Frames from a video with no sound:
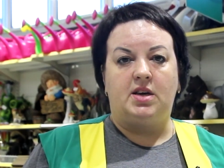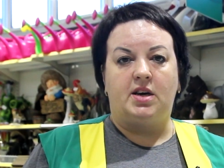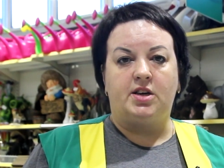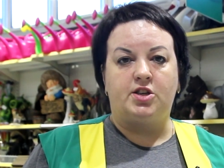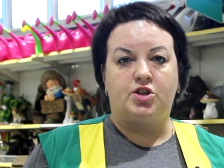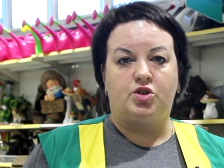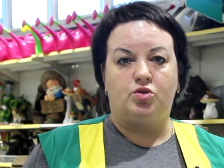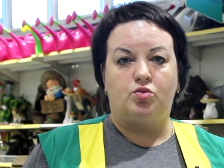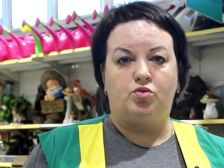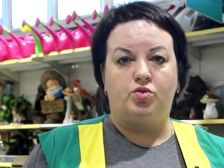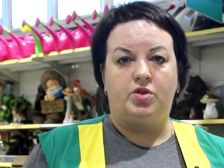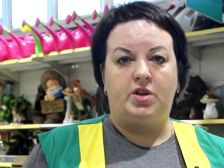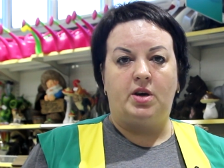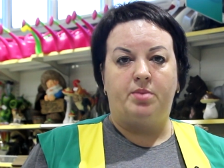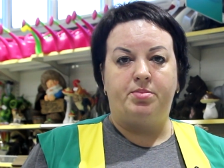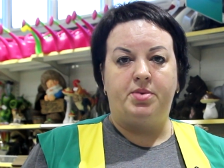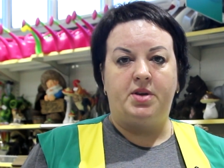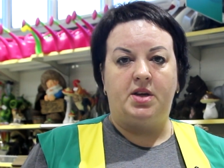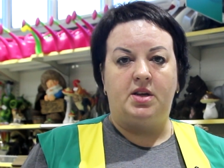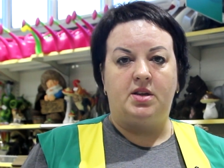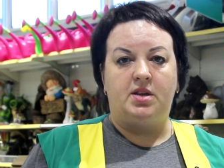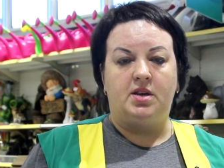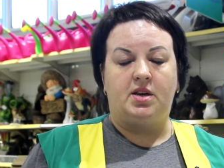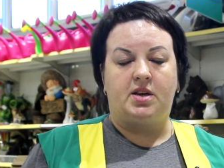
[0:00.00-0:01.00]
также
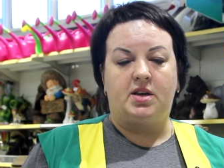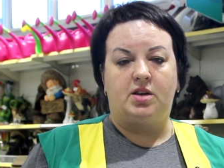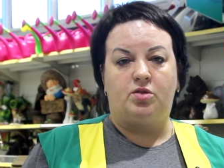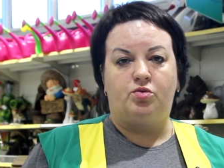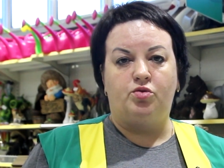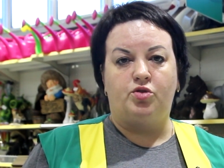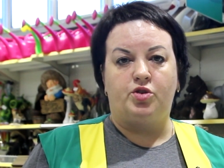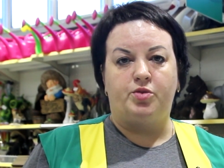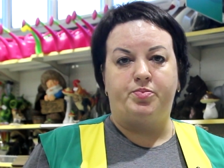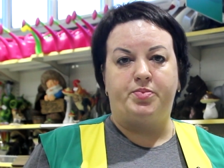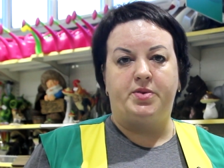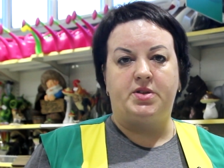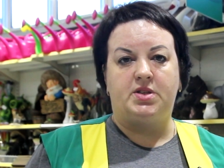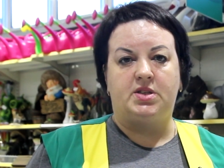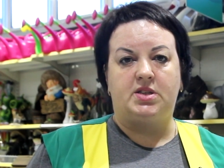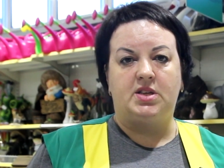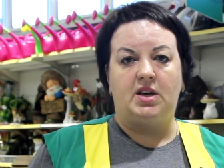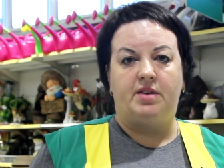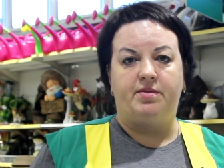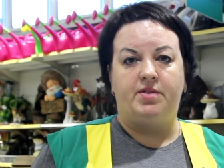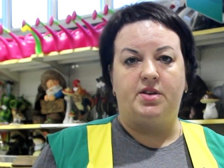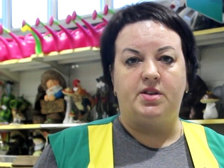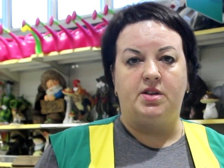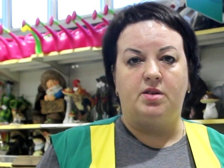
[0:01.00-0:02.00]
удобрения, которые
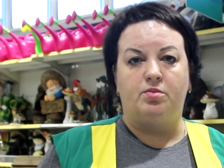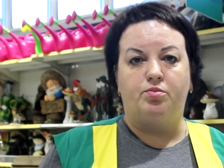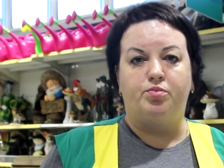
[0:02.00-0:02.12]
представлены